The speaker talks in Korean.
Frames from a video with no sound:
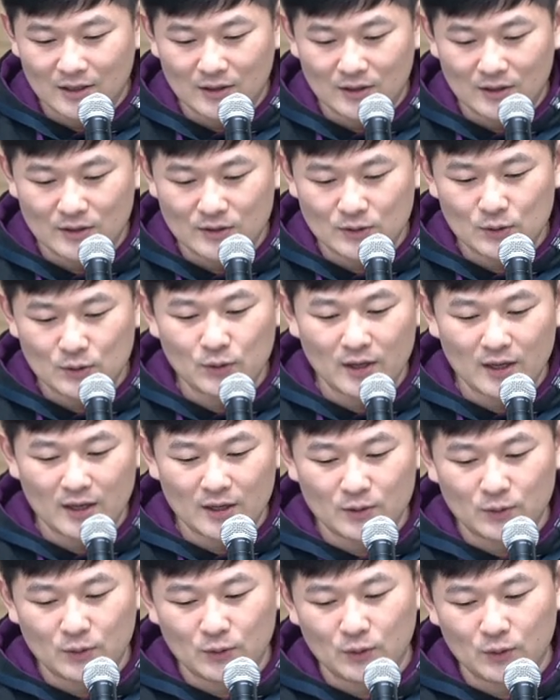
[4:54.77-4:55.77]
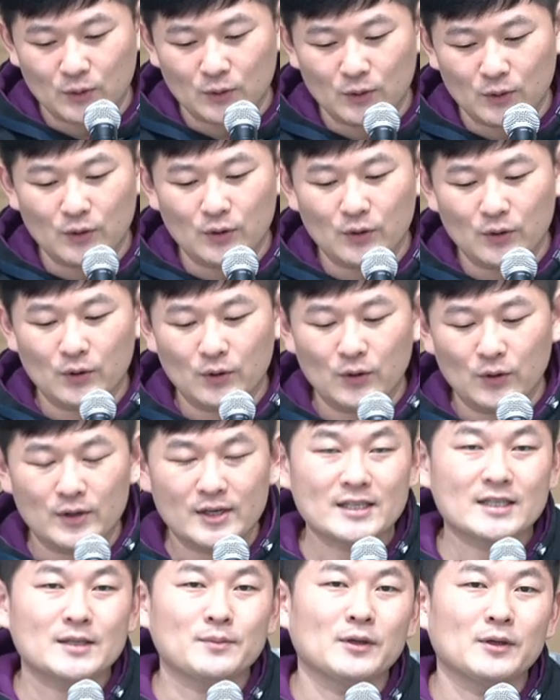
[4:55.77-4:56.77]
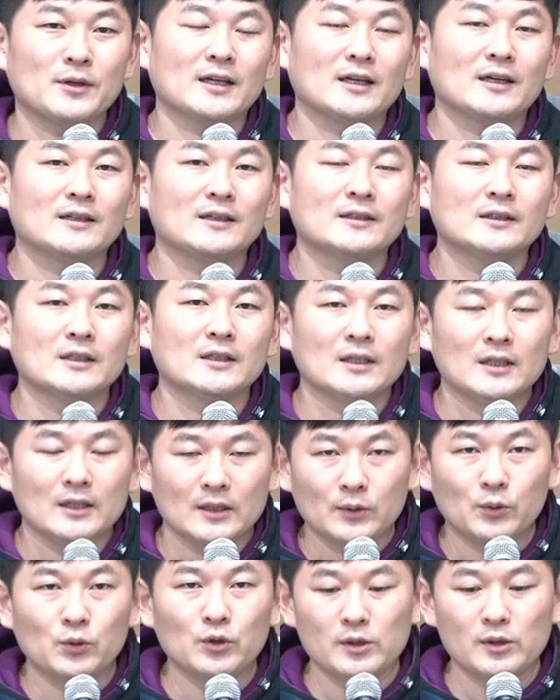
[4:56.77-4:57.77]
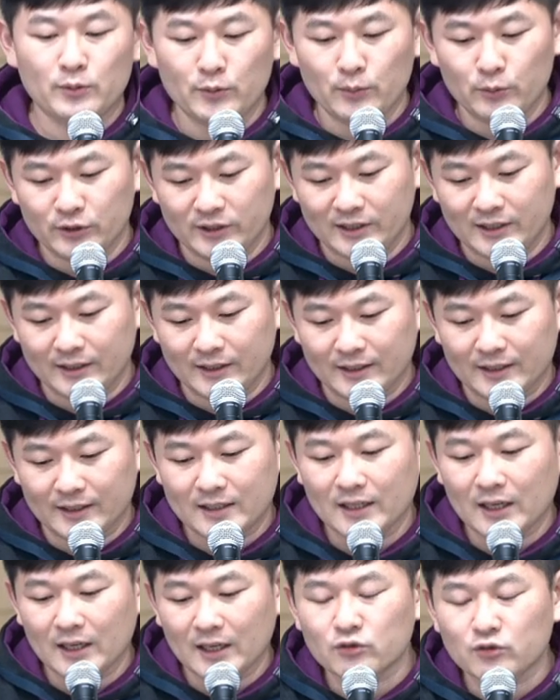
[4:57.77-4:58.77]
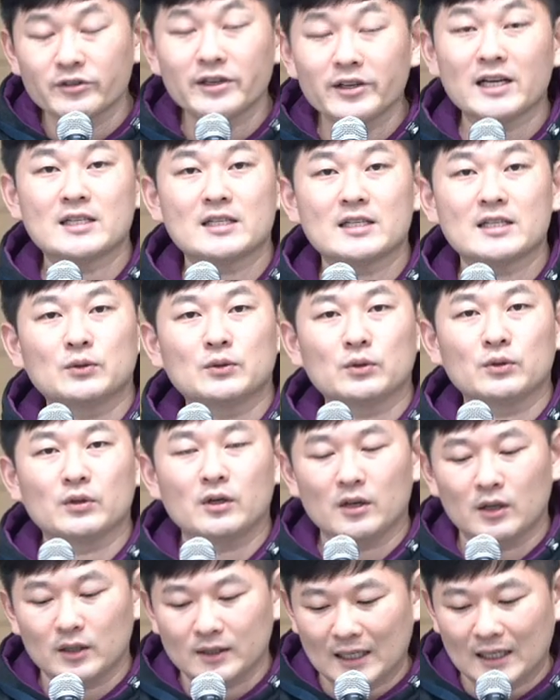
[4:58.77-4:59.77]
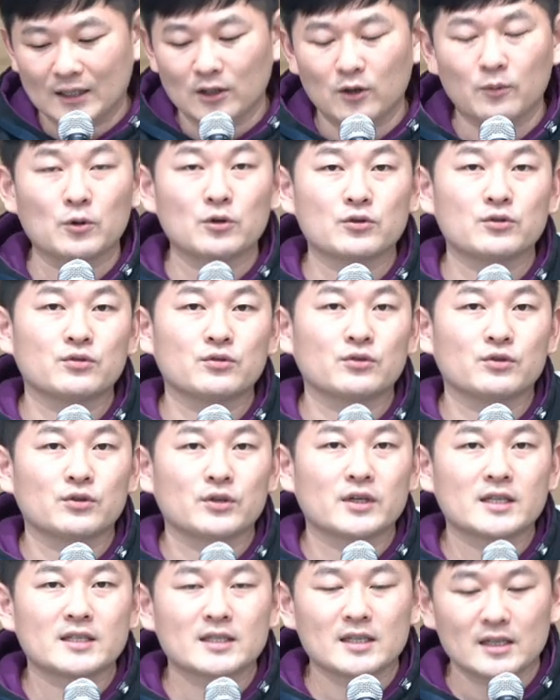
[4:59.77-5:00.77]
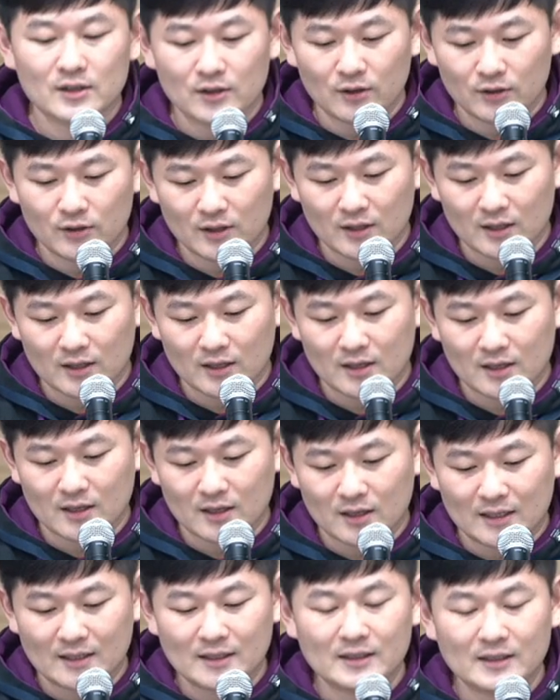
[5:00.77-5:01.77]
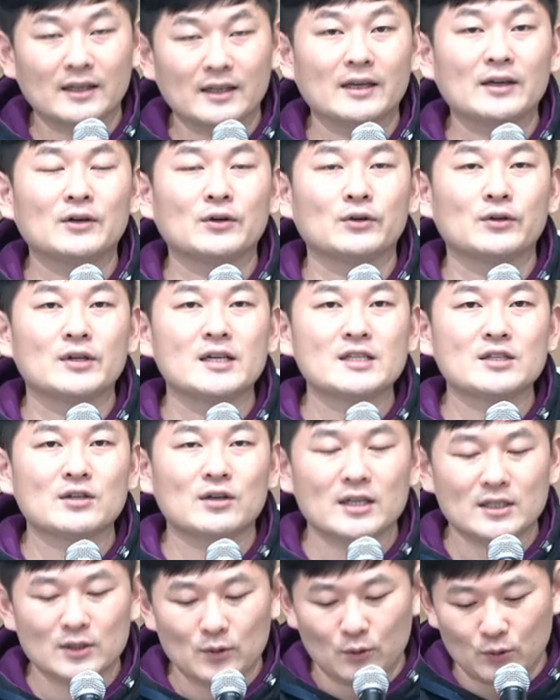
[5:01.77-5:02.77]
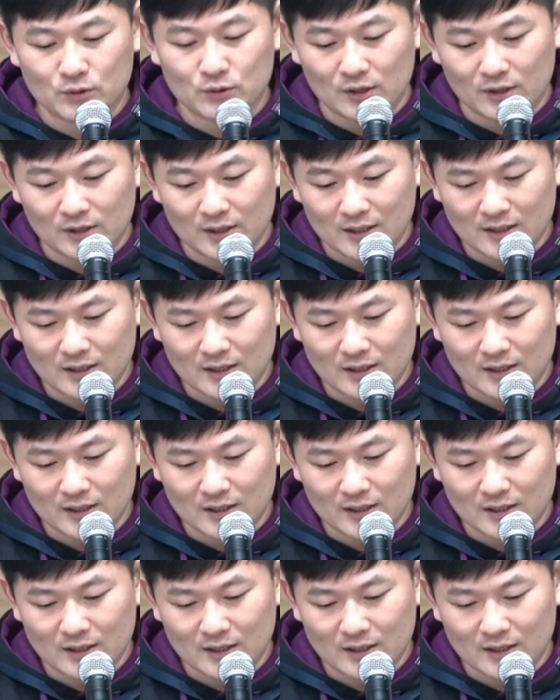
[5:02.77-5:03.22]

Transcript: 소개하고 있습니다. 오늘 본문은 크게 두 가지로 어, 나눠 볼 수 있을 것 같은데요. 1절에서 5절